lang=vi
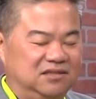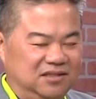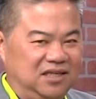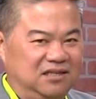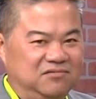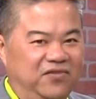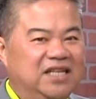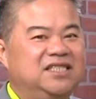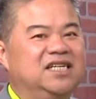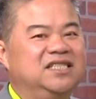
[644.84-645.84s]
ừ,
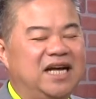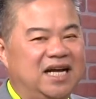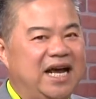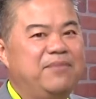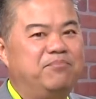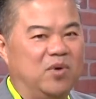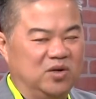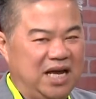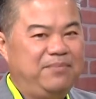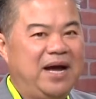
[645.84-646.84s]
phát sinh ra F1,
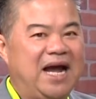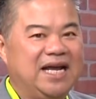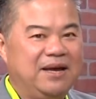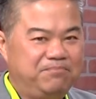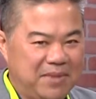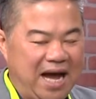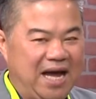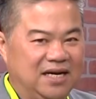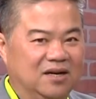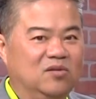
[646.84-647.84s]
F2,
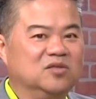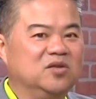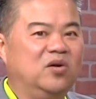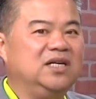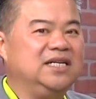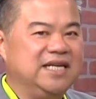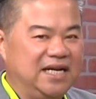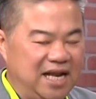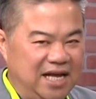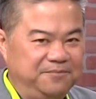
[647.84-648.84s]
F3 là cái con số nó cứ
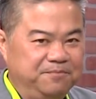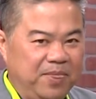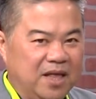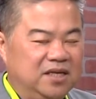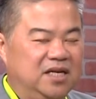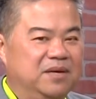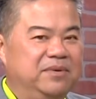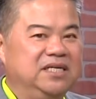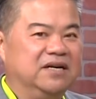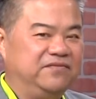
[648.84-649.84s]
nhân lên cho nên
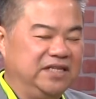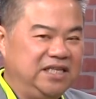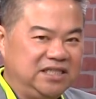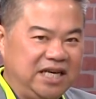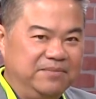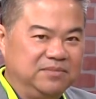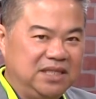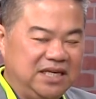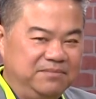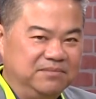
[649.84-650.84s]
bây giờ phải đi tìm
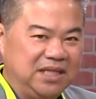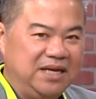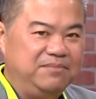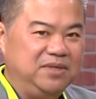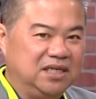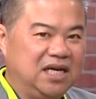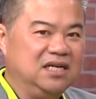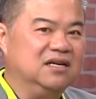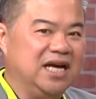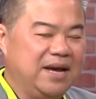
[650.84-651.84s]
tìm tìm những cái
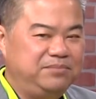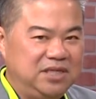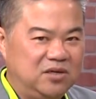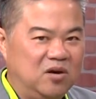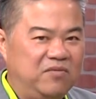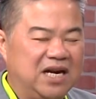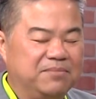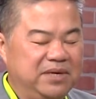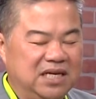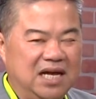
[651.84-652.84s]
người F0 và đặc
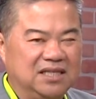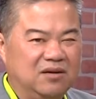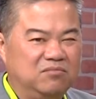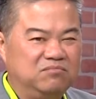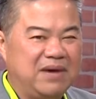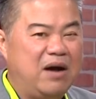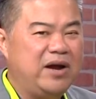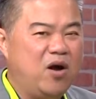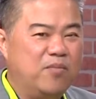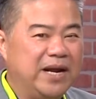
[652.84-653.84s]
biệt là trong báo
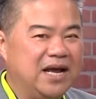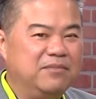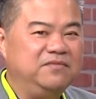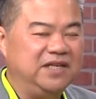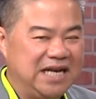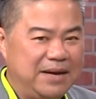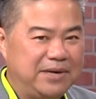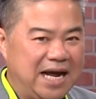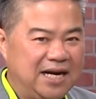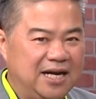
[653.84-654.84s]
ngày hôm nay ở bên Việt Nam
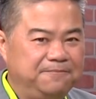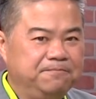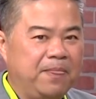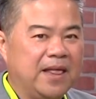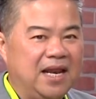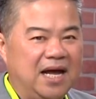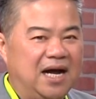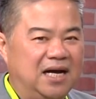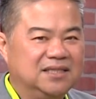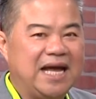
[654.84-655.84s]
đăng đó là
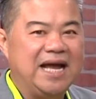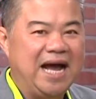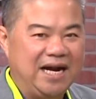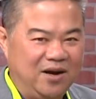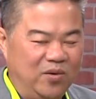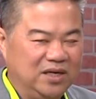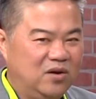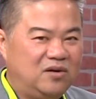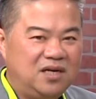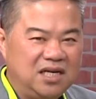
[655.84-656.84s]
ở tại Hà Nội
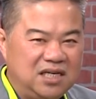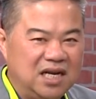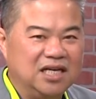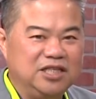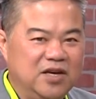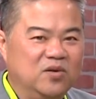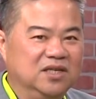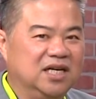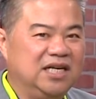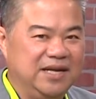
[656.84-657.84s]
có rất là nhiều
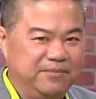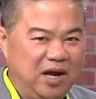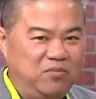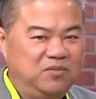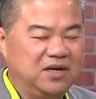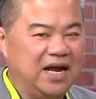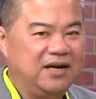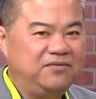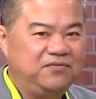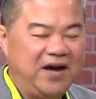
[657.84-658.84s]
những cái điểm nóng
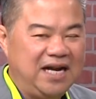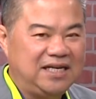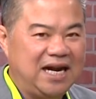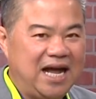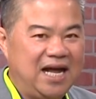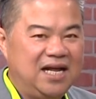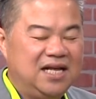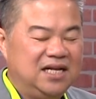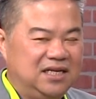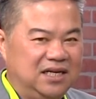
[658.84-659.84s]
đã phát ra
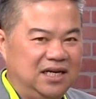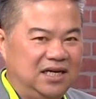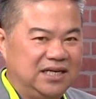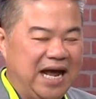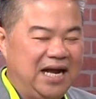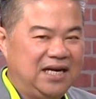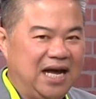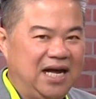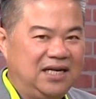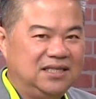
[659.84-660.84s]
à, đã
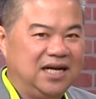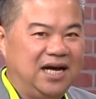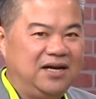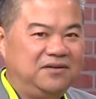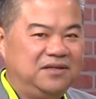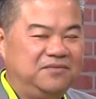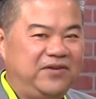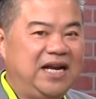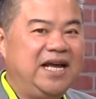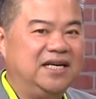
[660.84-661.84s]
đã đã
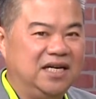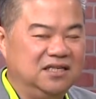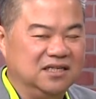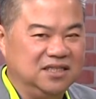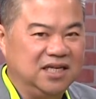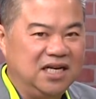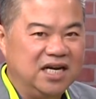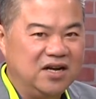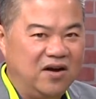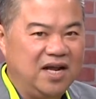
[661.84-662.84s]
phát hiện ra được những cái
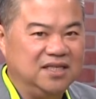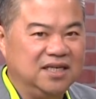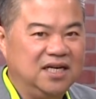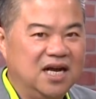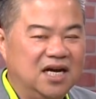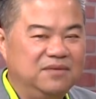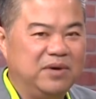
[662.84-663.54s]
nơi đó là những cái nơi